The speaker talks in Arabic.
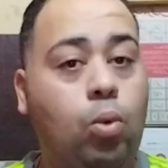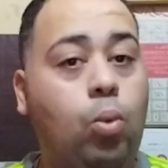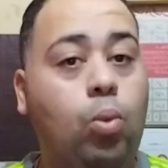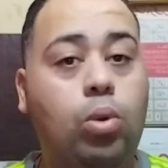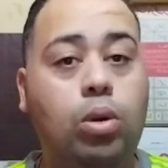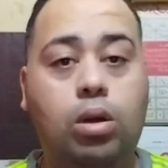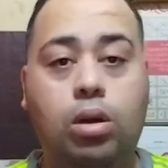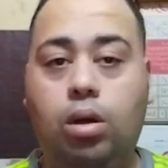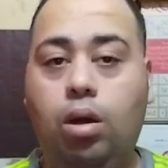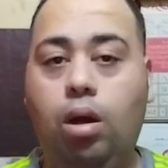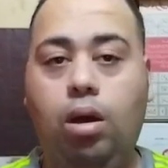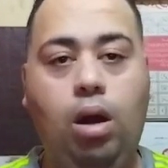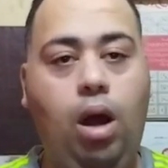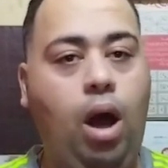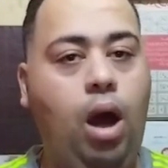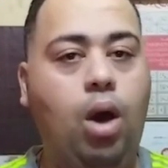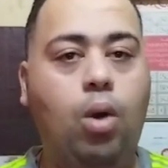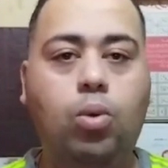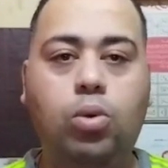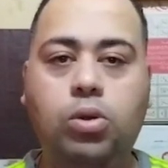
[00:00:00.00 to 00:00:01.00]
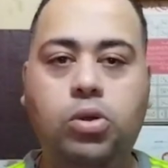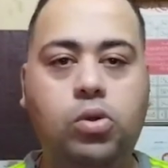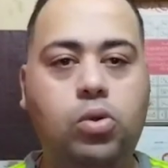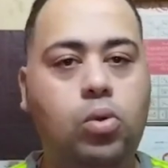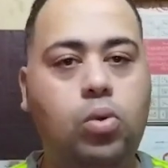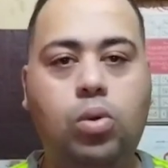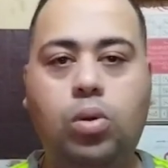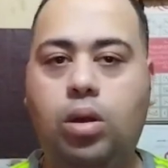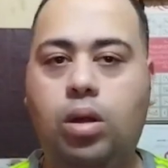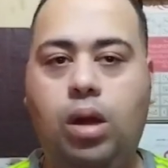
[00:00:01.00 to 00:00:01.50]
والجرحى
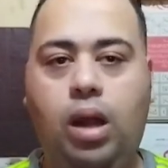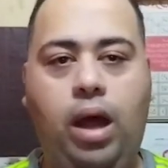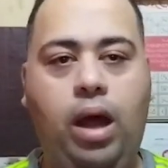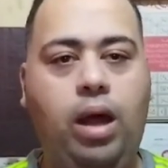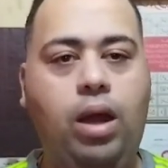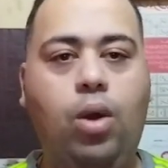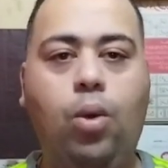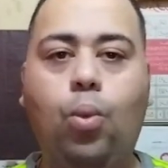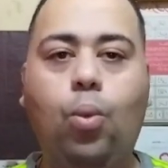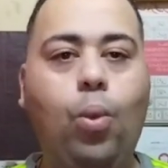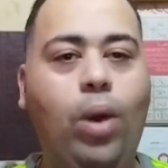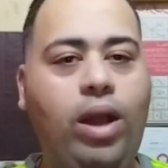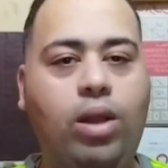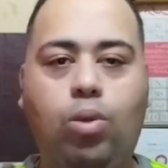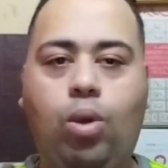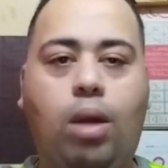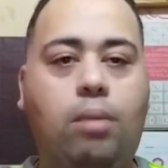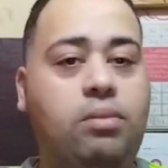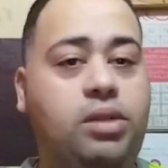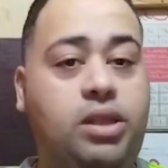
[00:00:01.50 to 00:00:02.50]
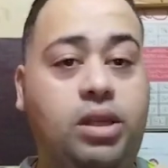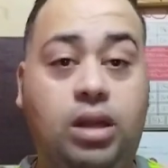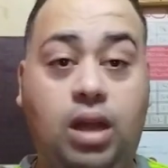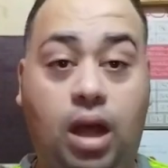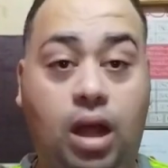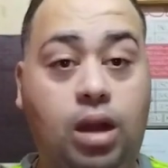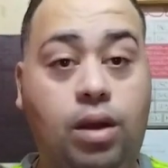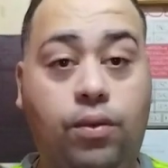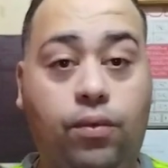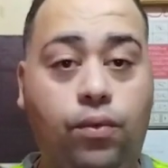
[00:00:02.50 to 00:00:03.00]
وصلوا لحاجة واحد
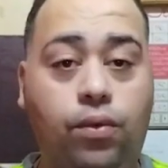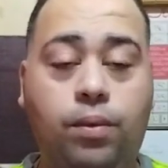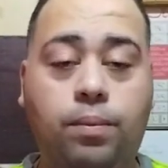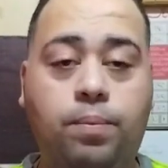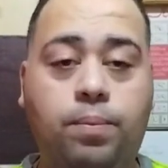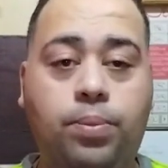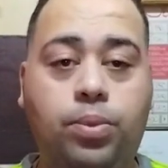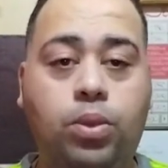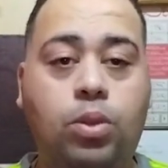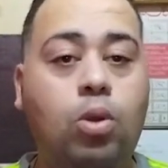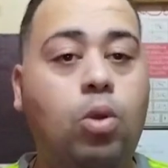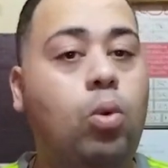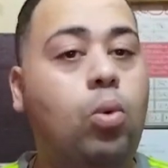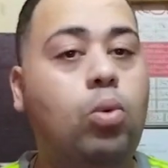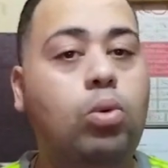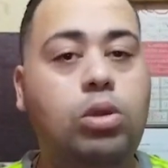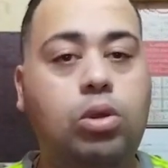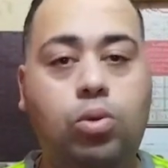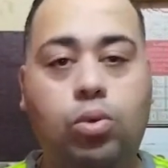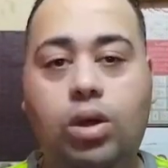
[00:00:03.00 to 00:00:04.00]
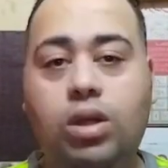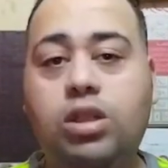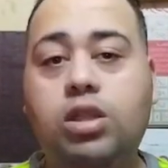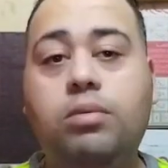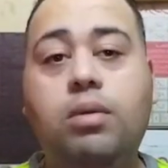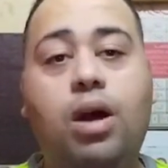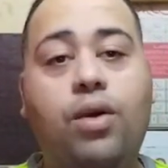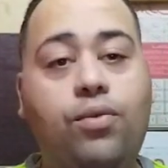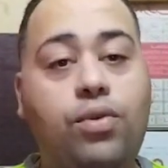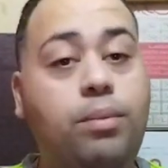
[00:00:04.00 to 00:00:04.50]
وخمسين ألف ودلوقتي
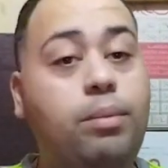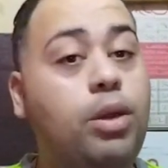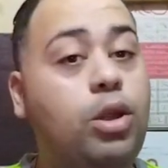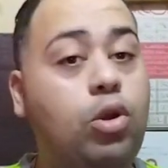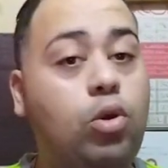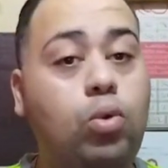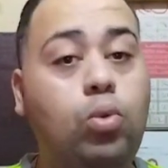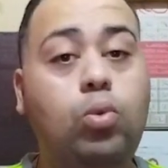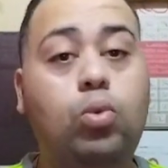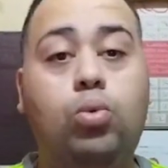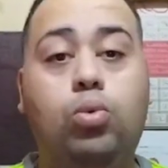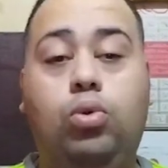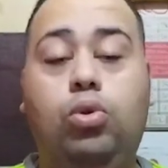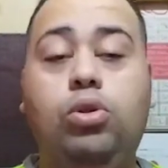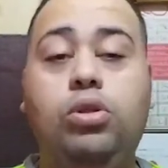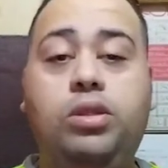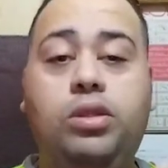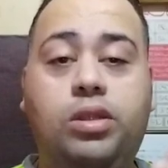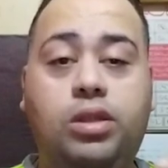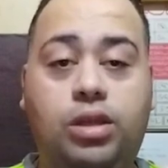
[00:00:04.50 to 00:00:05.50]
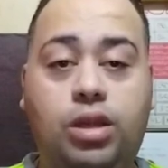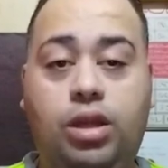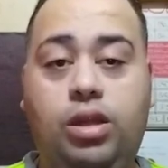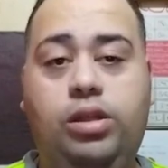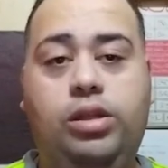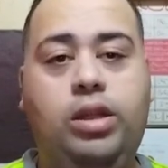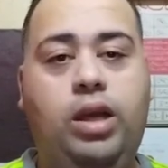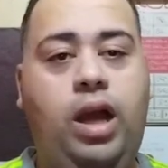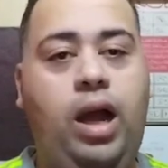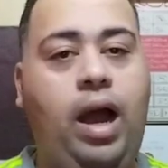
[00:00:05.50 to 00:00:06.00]
بقى في مليون ونص
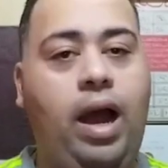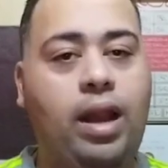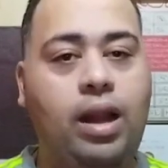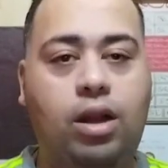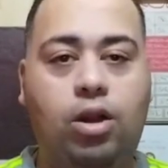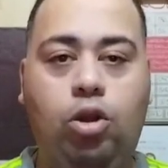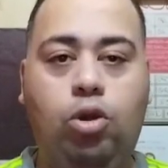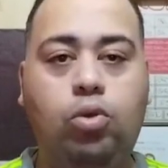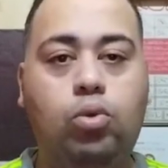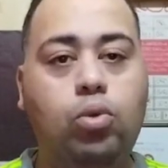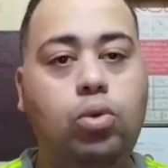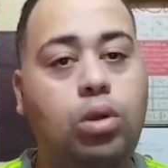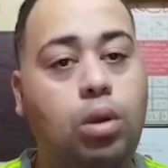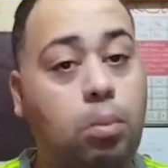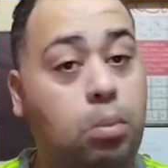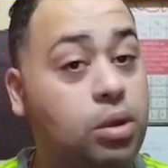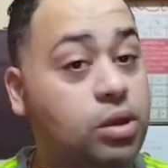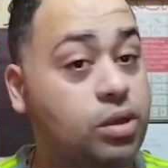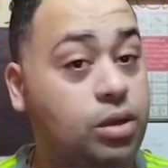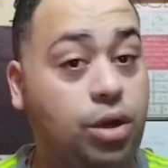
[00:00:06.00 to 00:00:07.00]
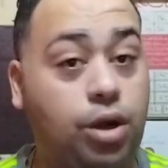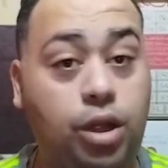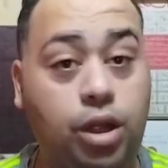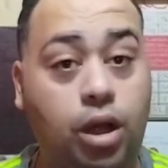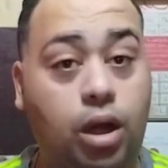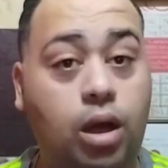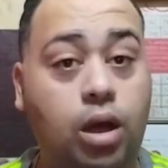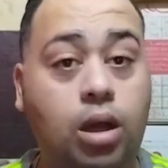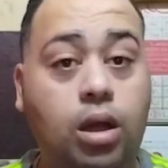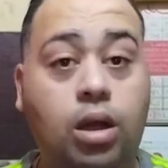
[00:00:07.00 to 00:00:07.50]
نازح على الحدود
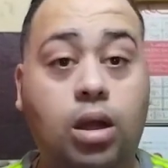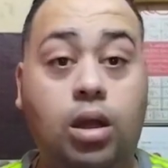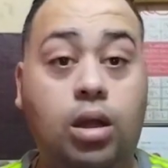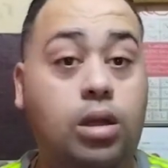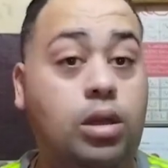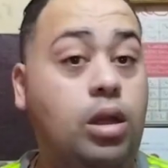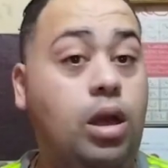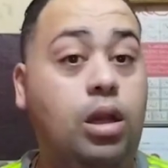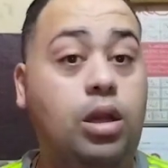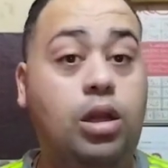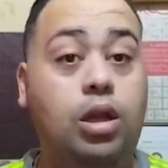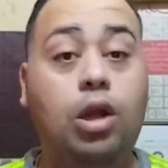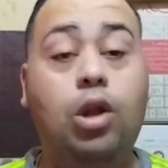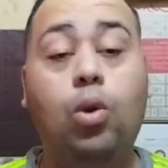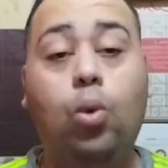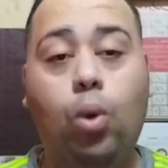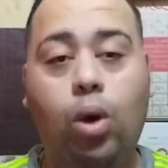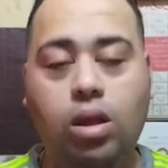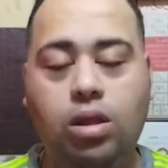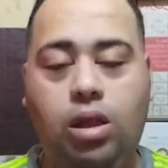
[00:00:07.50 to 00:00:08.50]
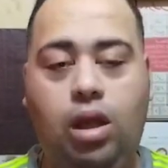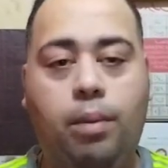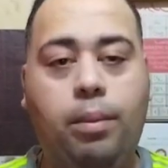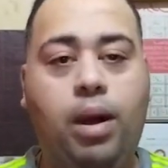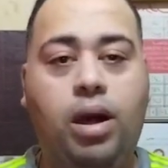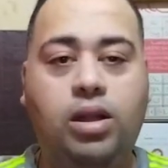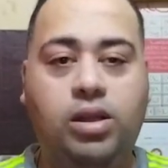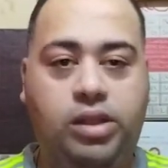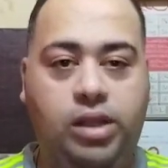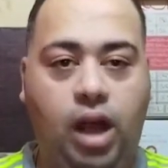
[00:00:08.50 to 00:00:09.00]
المصرية يعني الوضع
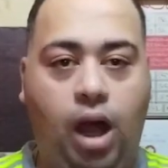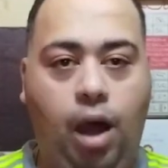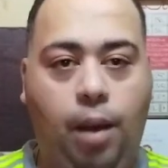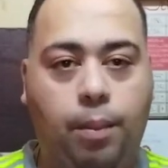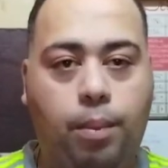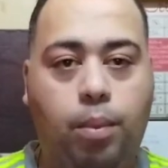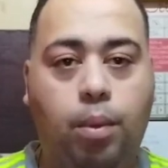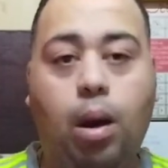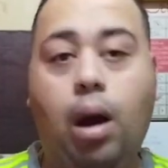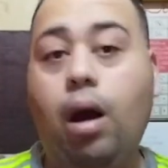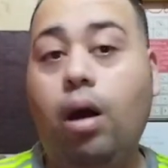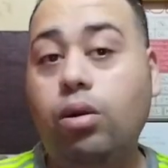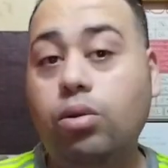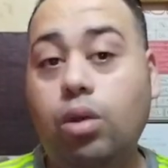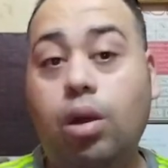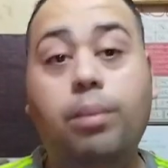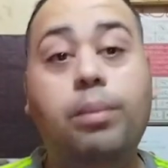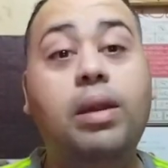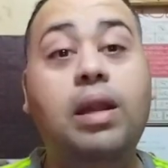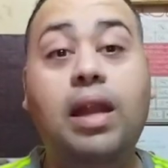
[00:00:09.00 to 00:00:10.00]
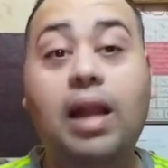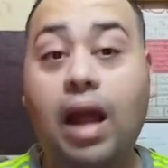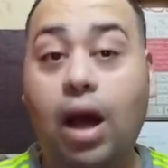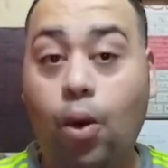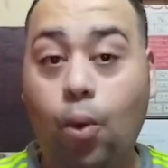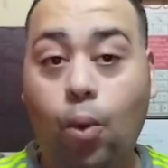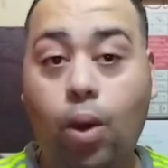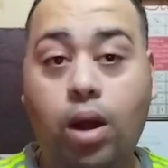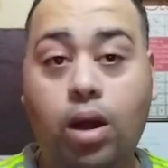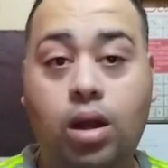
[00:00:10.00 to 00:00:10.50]
بقى صعب أكتر من
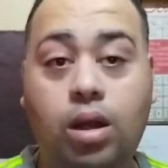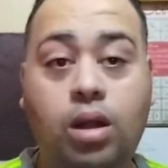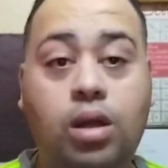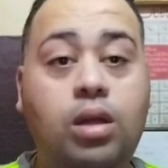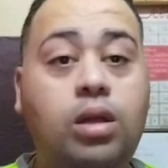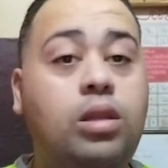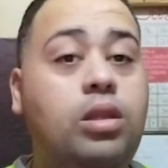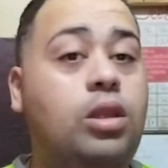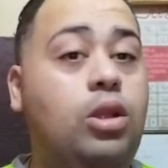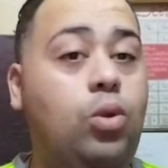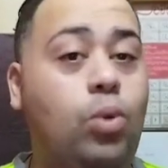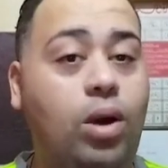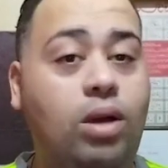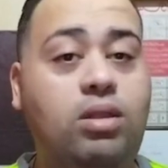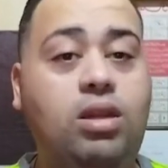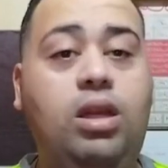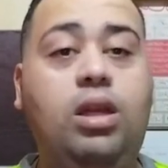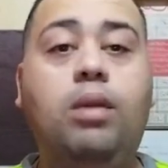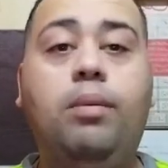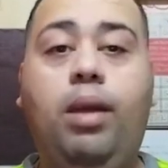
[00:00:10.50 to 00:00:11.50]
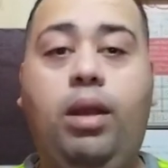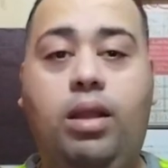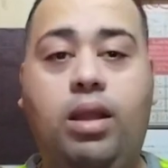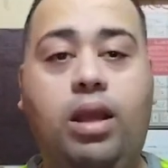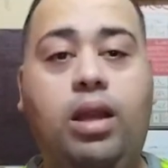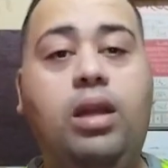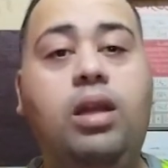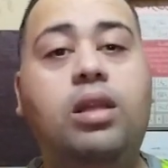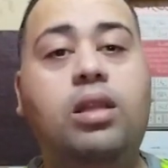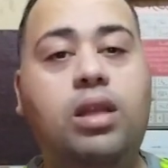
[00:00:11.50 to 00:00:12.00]
الأول دلوقتي احنا
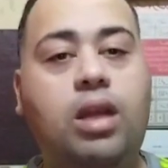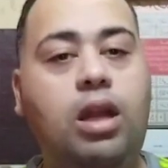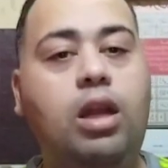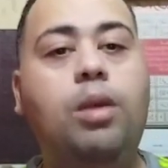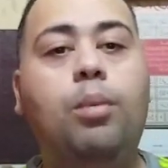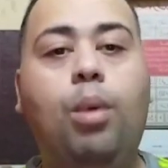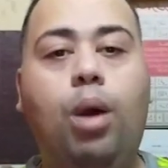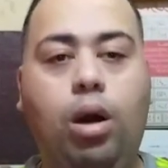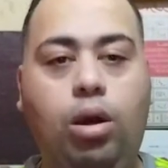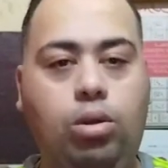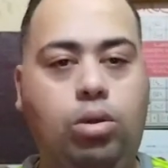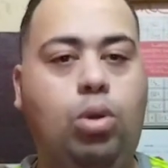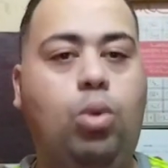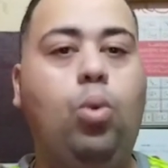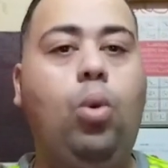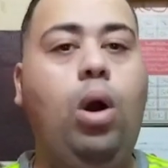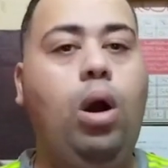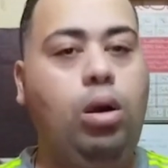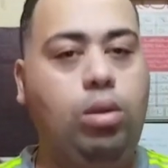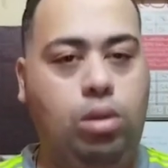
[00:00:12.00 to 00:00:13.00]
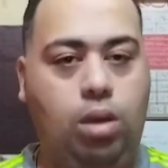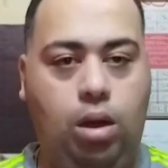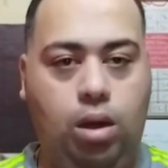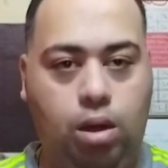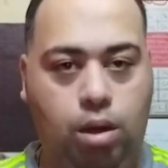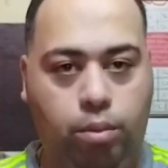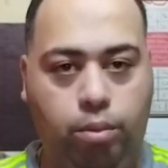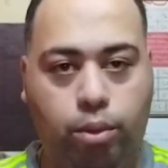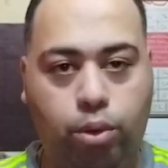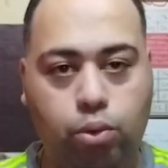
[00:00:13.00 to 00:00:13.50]
محتاجين نتكلم اكتر واكتر
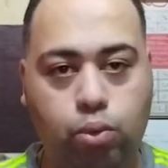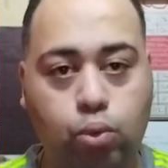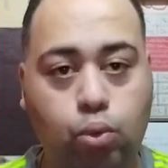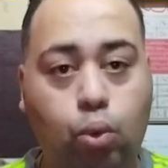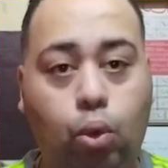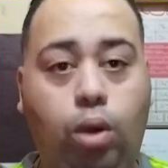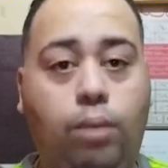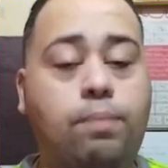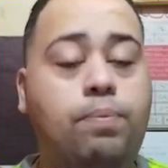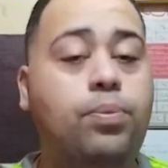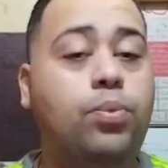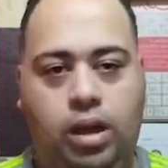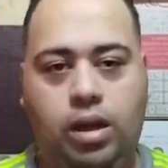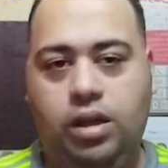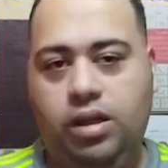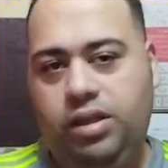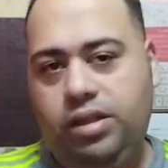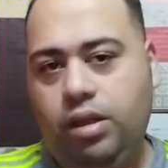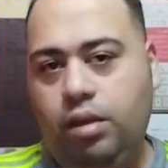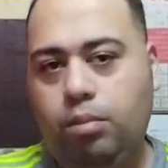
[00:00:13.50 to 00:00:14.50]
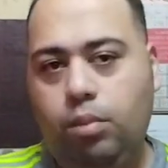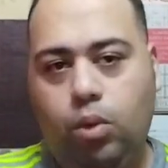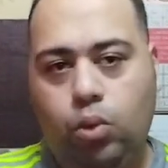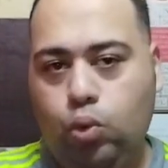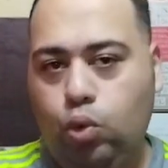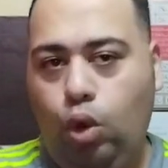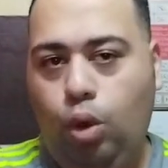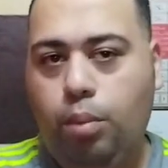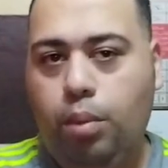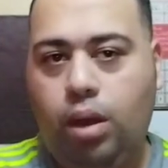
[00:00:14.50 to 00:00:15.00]
عن الموضوع يعني لسه
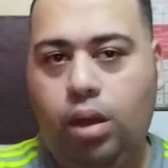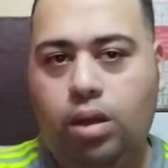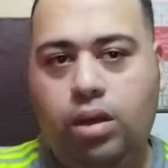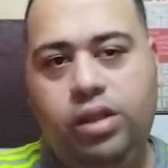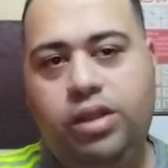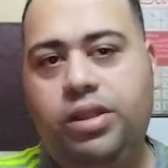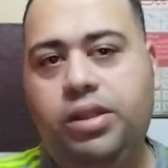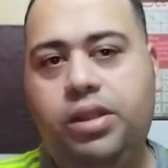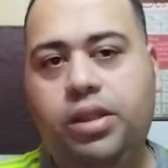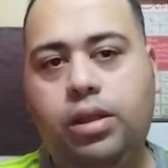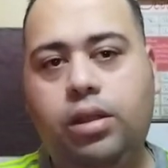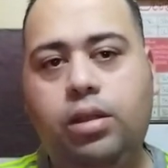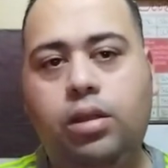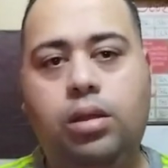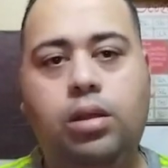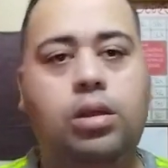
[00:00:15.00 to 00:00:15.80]
الموضوع ما خلصش